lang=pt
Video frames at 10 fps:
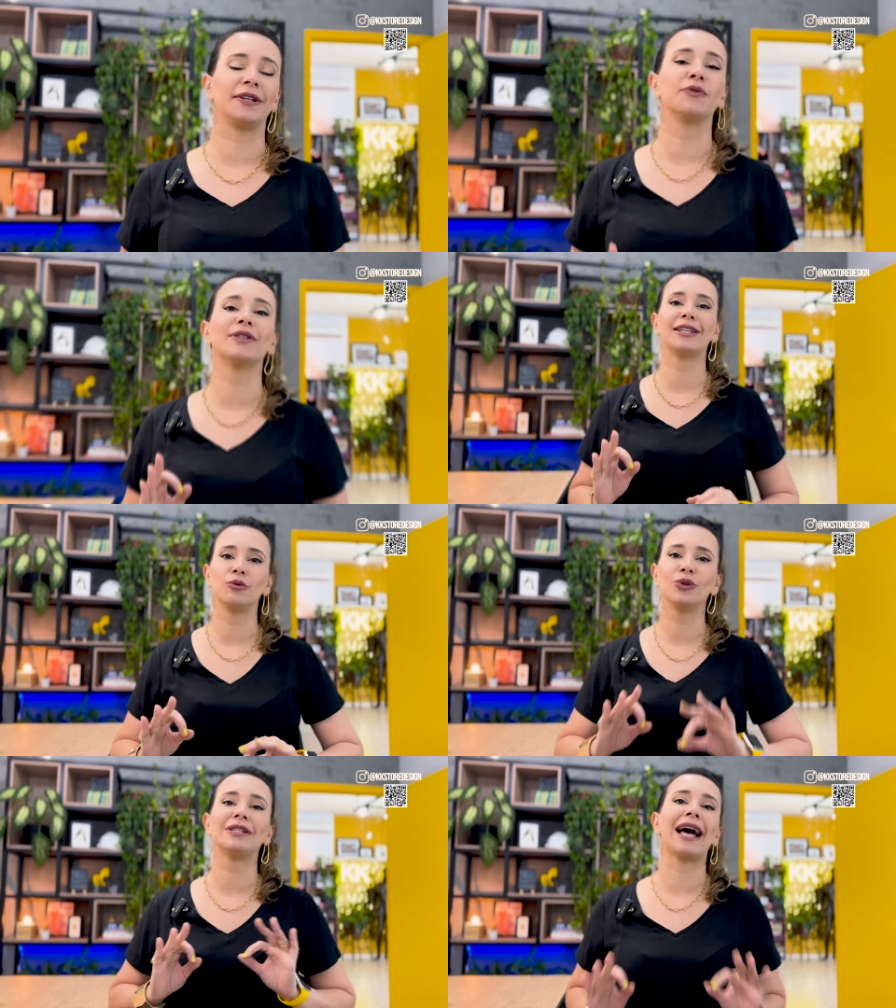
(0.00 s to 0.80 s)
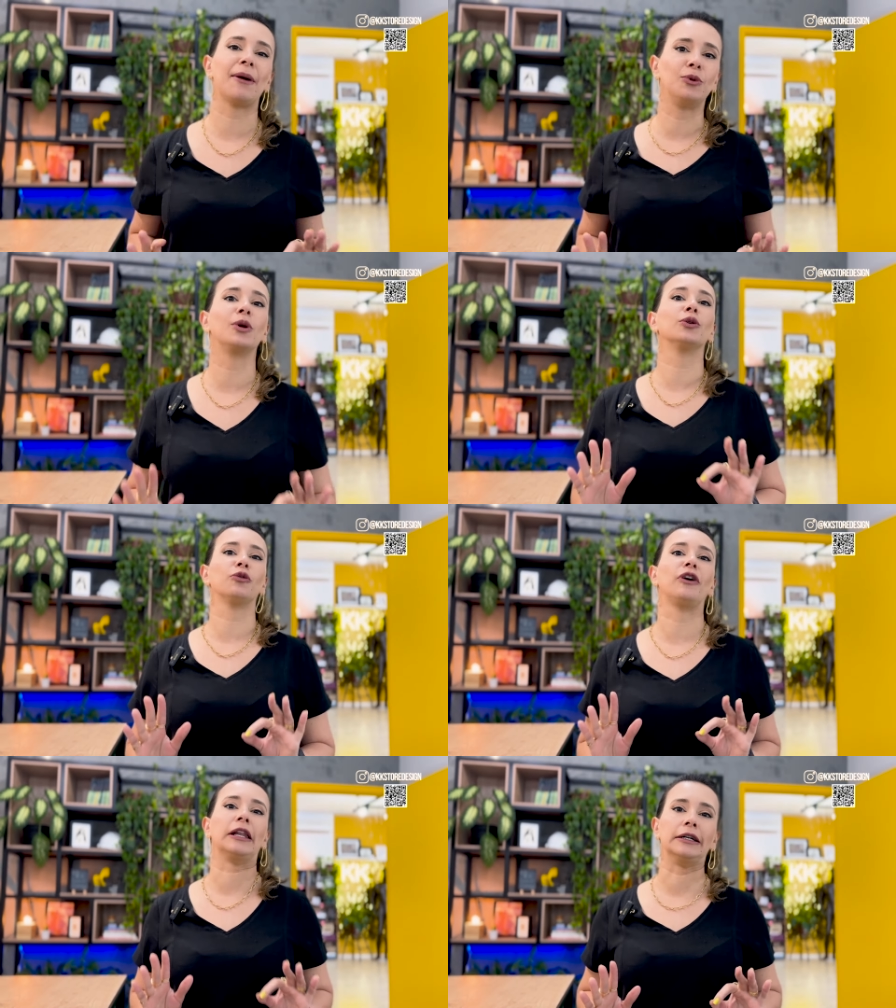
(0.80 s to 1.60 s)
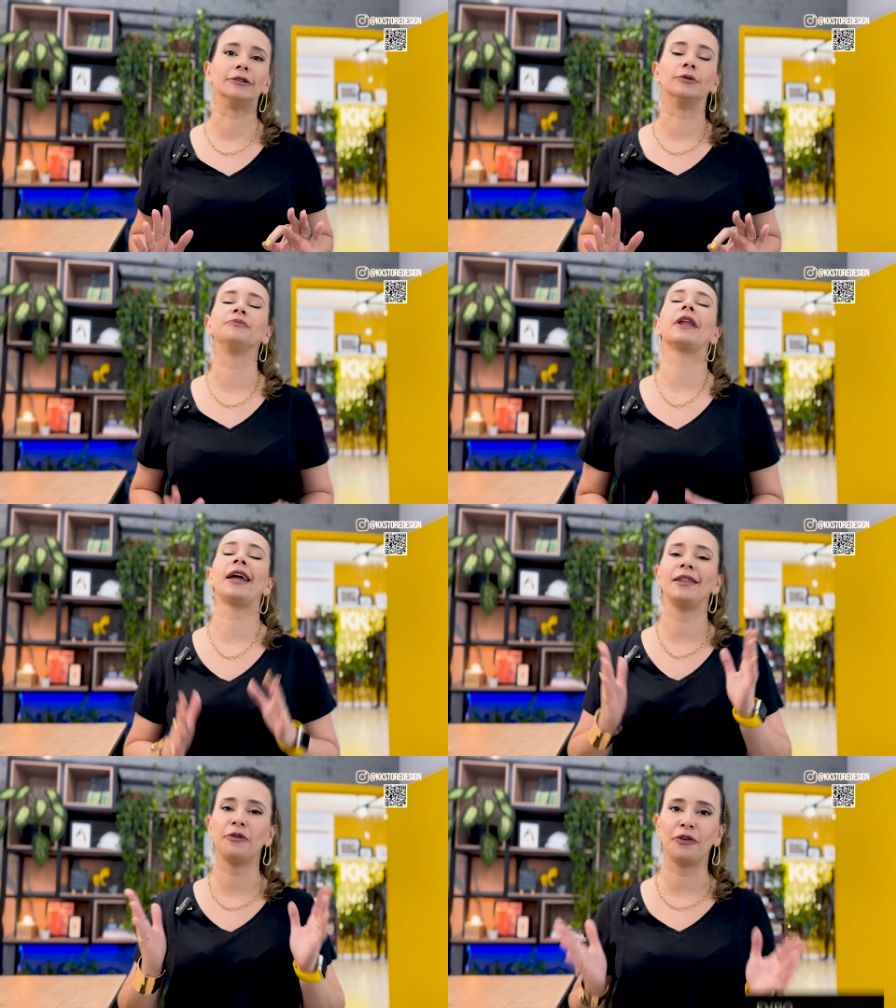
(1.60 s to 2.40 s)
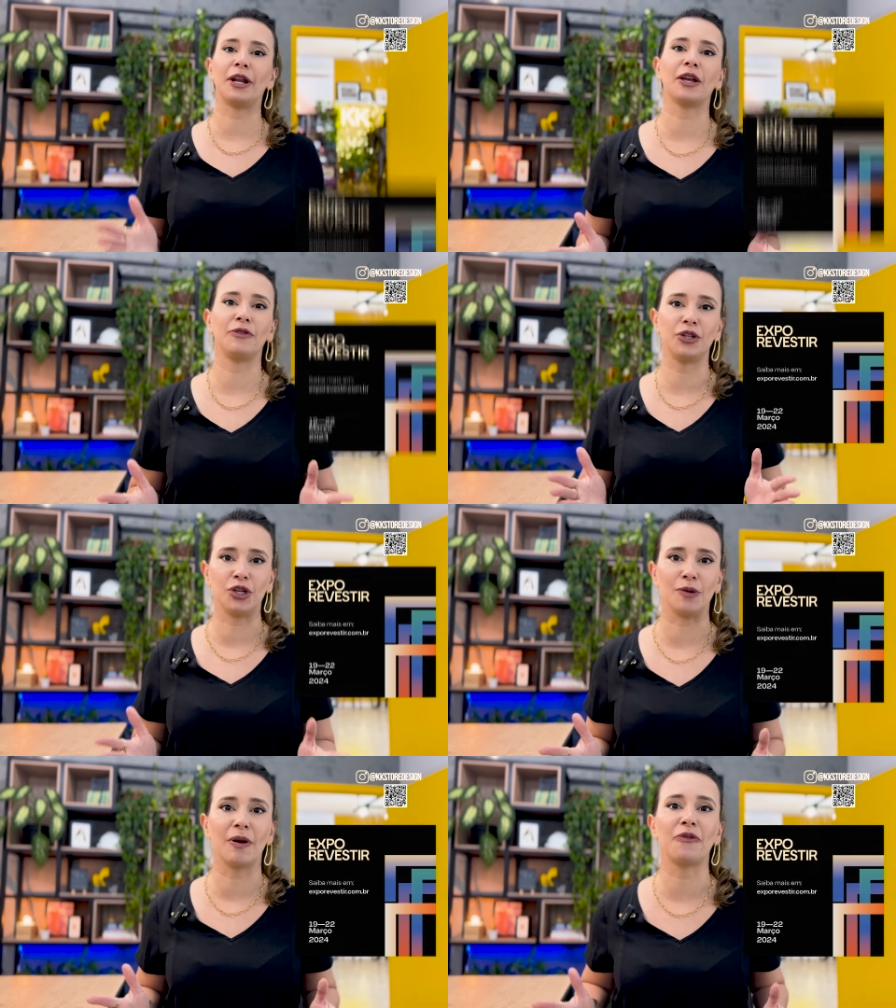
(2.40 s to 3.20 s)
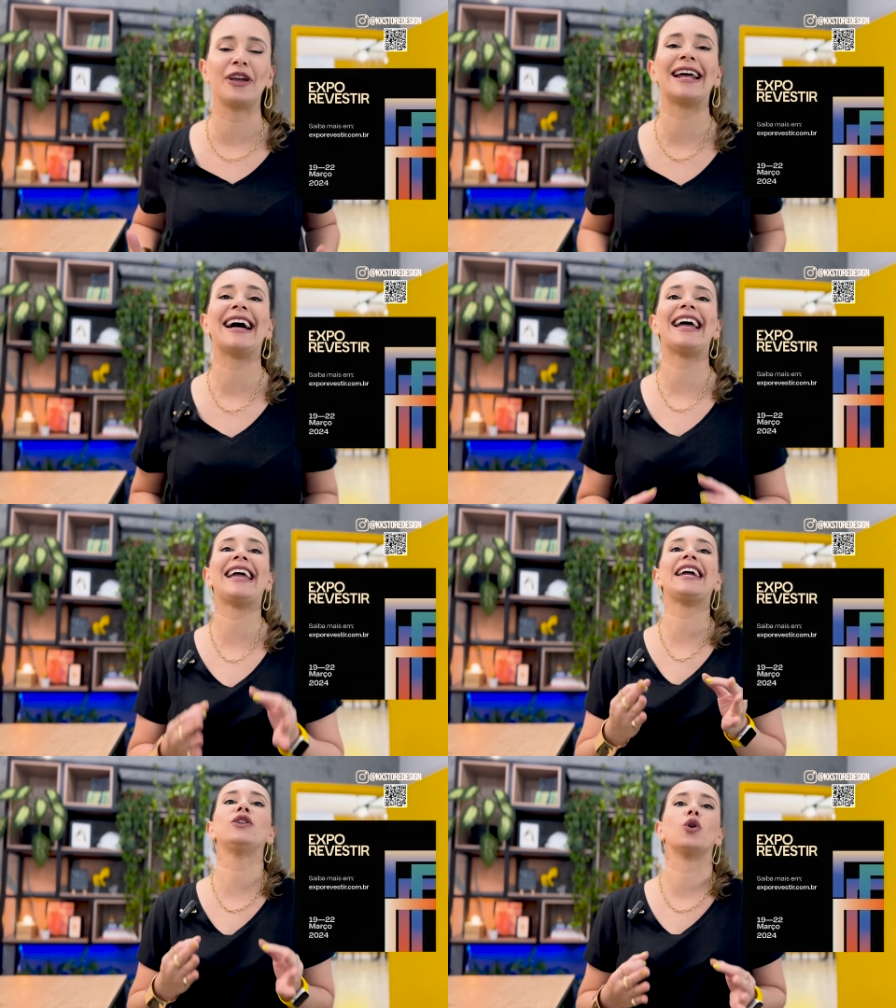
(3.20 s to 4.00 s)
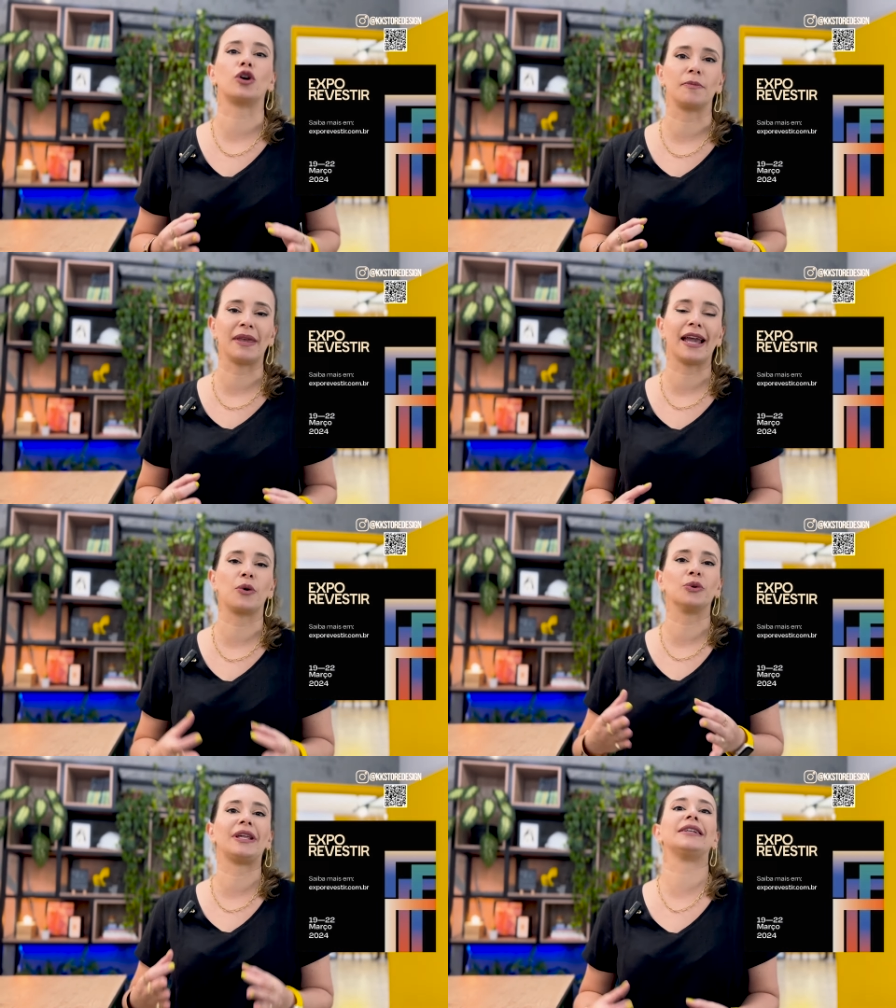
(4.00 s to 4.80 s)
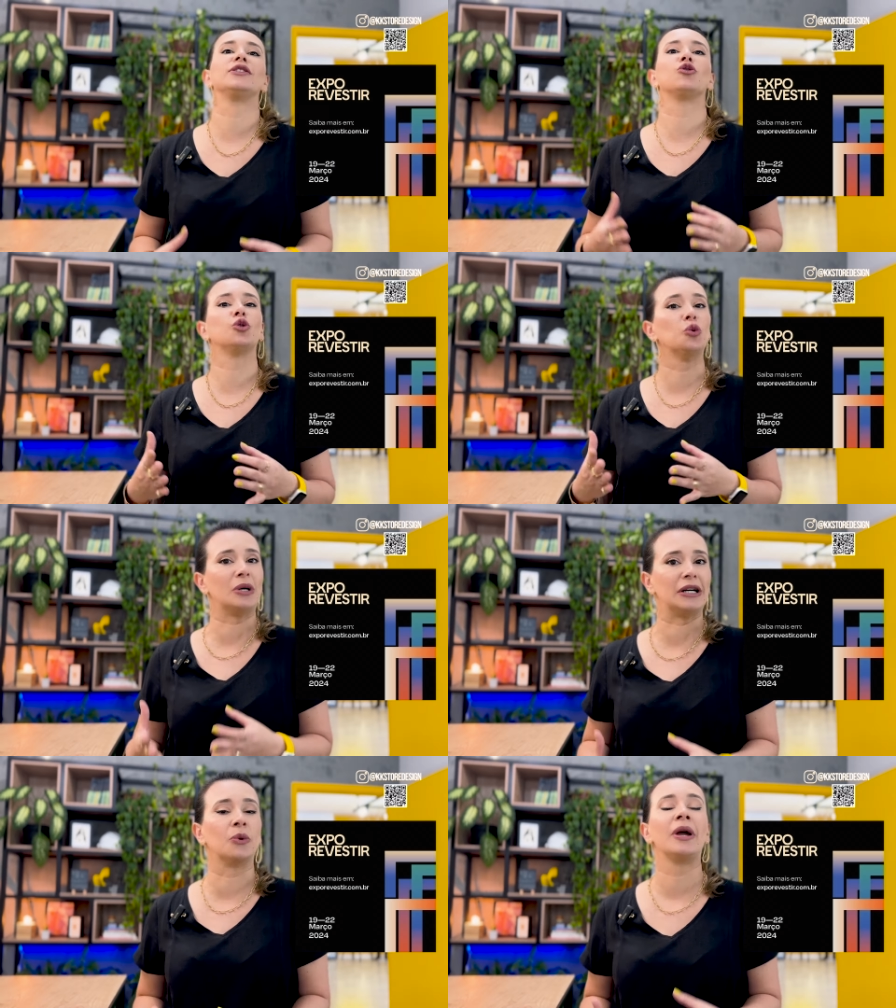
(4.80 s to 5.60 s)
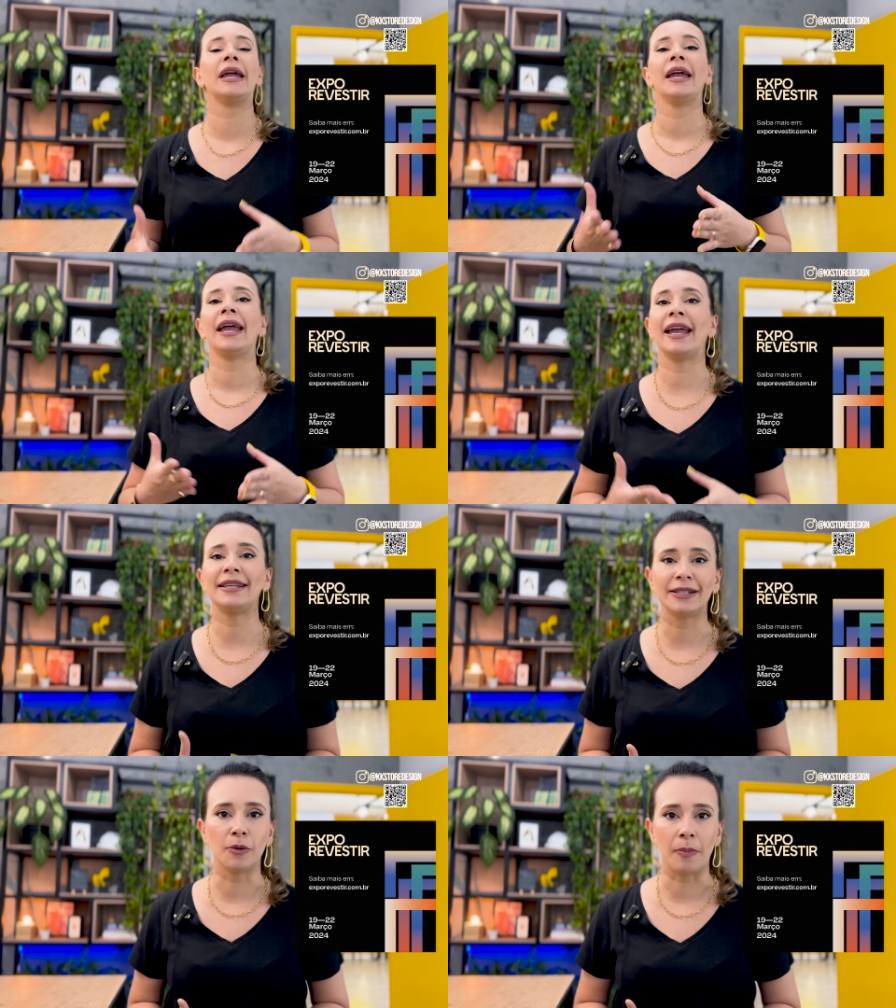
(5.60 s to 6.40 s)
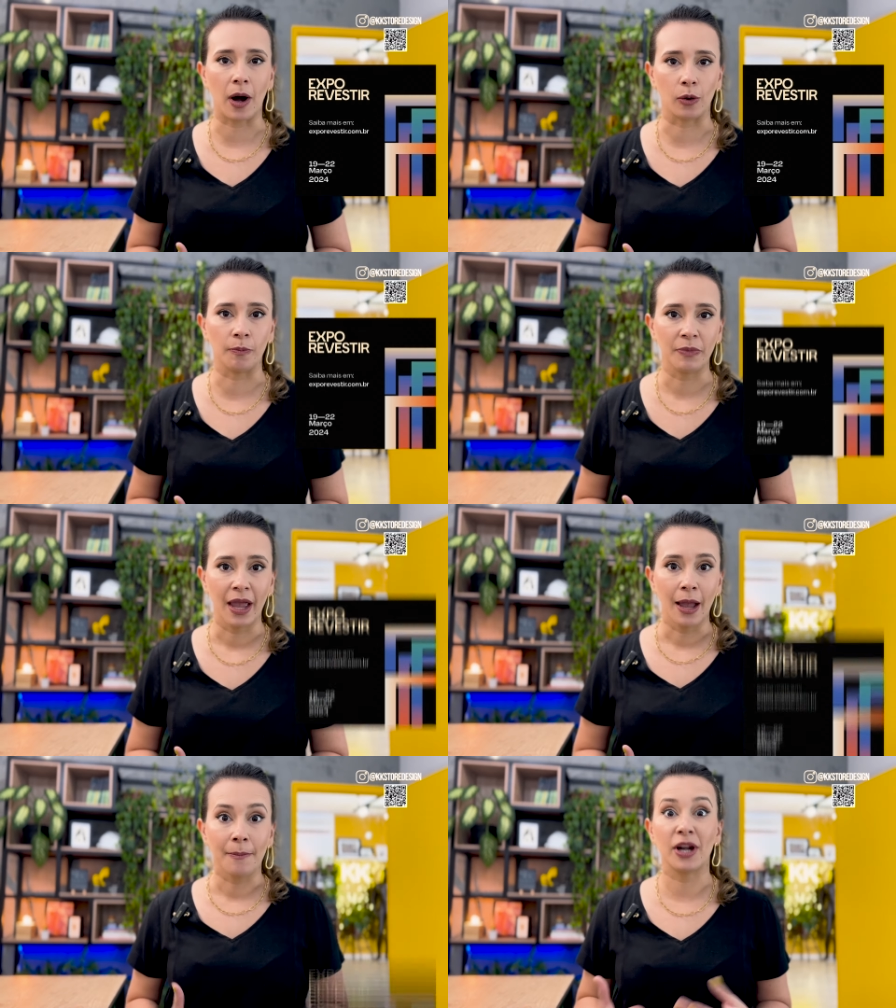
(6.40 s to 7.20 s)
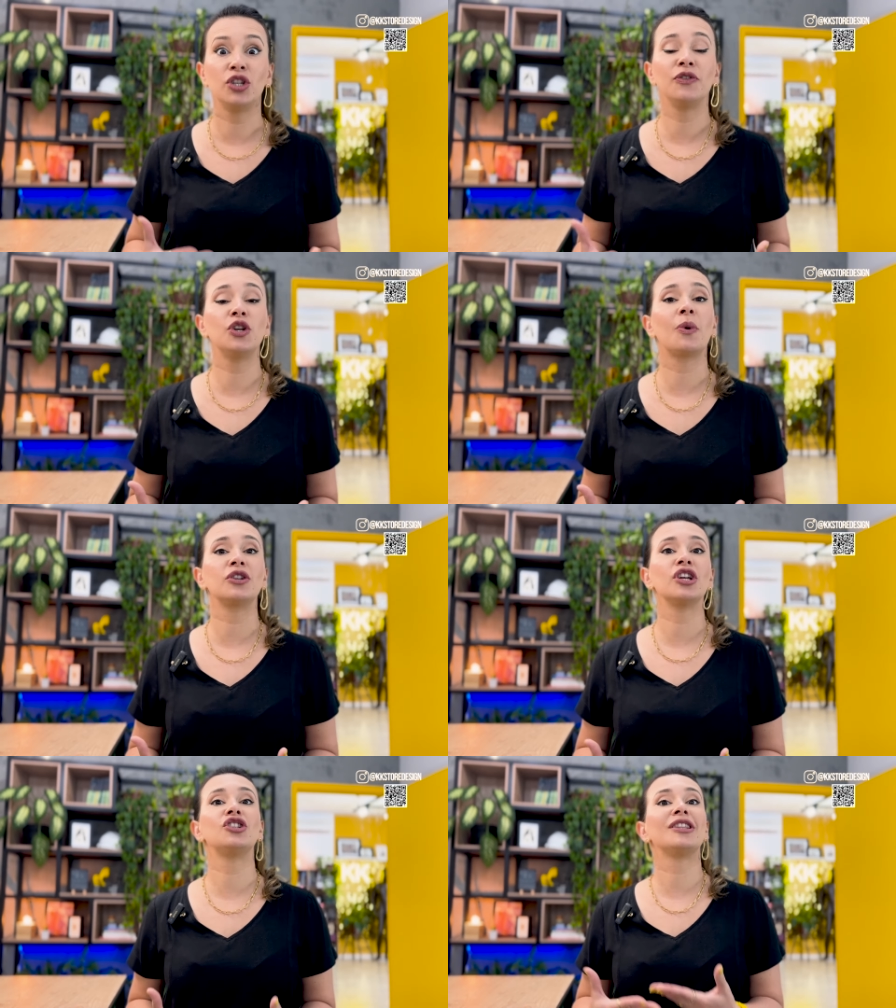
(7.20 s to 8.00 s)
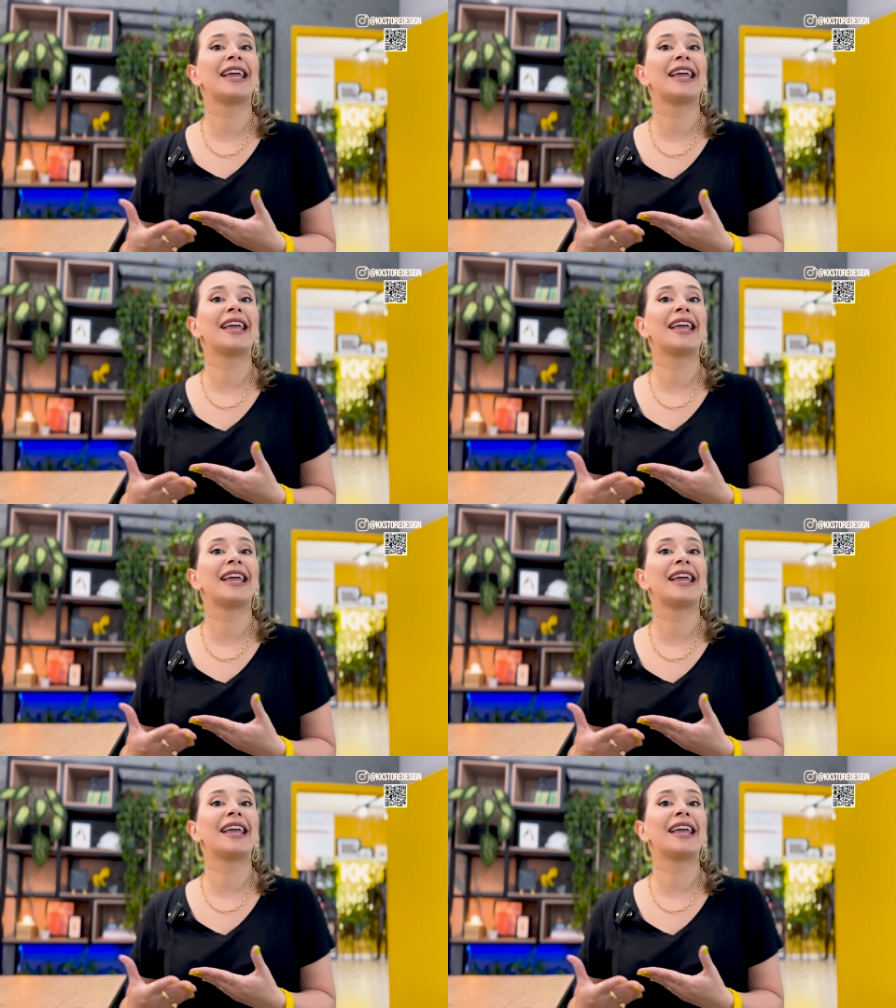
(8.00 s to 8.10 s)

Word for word: Se você não sabe do que eu estou falando, é da Feira Revestir, é uma feira enorme que acontece todo ano em São Paulo, para dividir com a gente